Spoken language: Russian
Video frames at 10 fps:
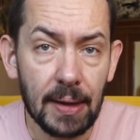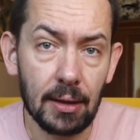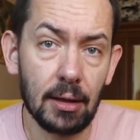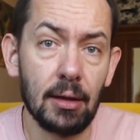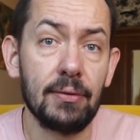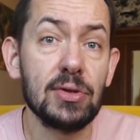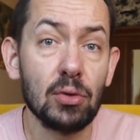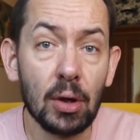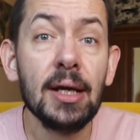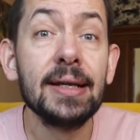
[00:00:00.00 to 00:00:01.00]
а,
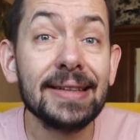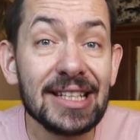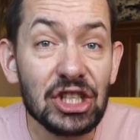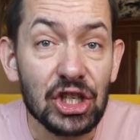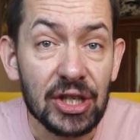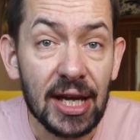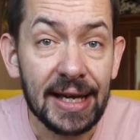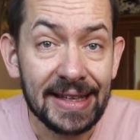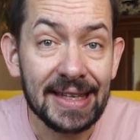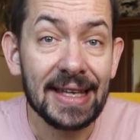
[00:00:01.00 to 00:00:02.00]
все
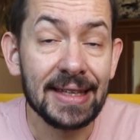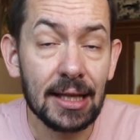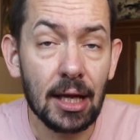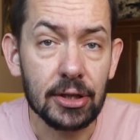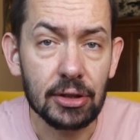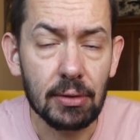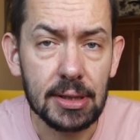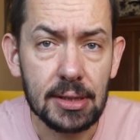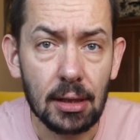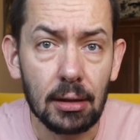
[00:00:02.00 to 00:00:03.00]
начинает
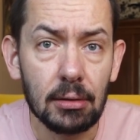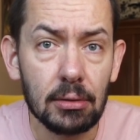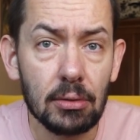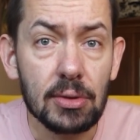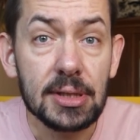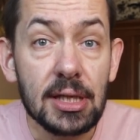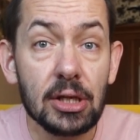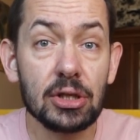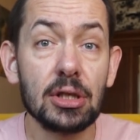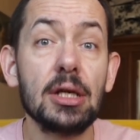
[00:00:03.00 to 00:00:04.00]
налаживаться. Но
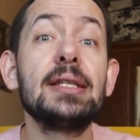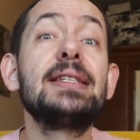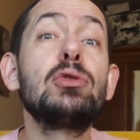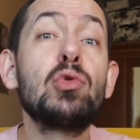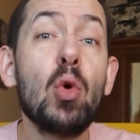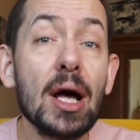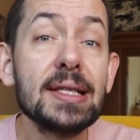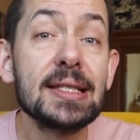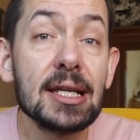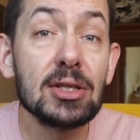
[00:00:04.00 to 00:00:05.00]
здесь же
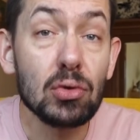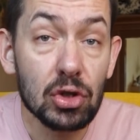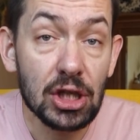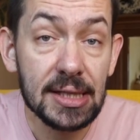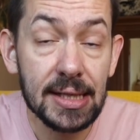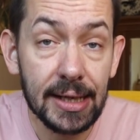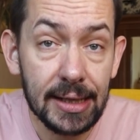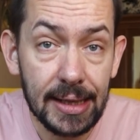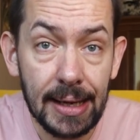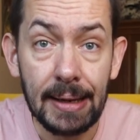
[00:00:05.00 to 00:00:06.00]
ситуация с точки
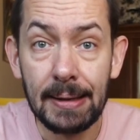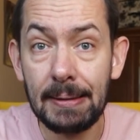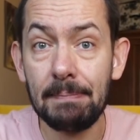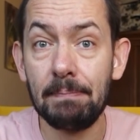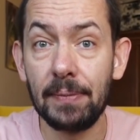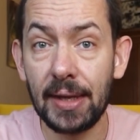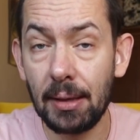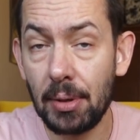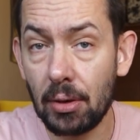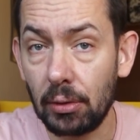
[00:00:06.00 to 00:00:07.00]
зрения
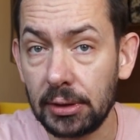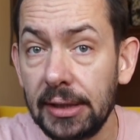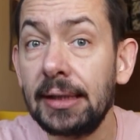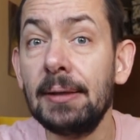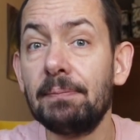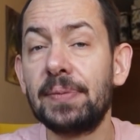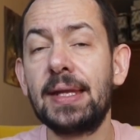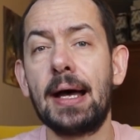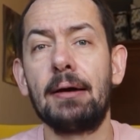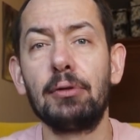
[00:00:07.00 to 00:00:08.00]
наоборот. И
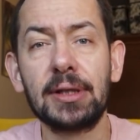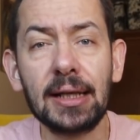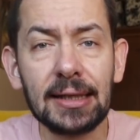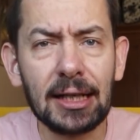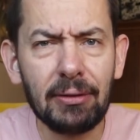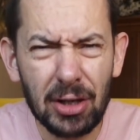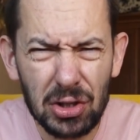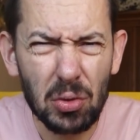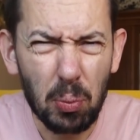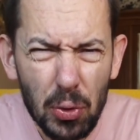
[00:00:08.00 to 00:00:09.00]
да, вот когда говорят,
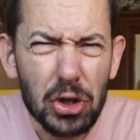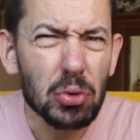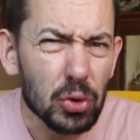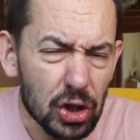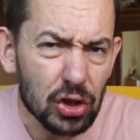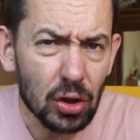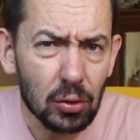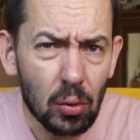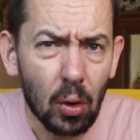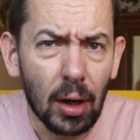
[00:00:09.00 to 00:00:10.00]
что Путину
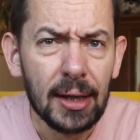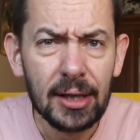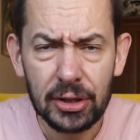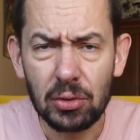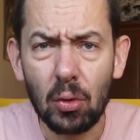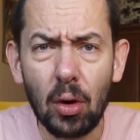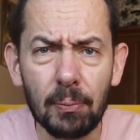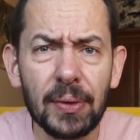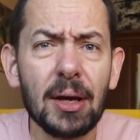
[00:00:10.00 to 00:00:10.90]
тяжело, что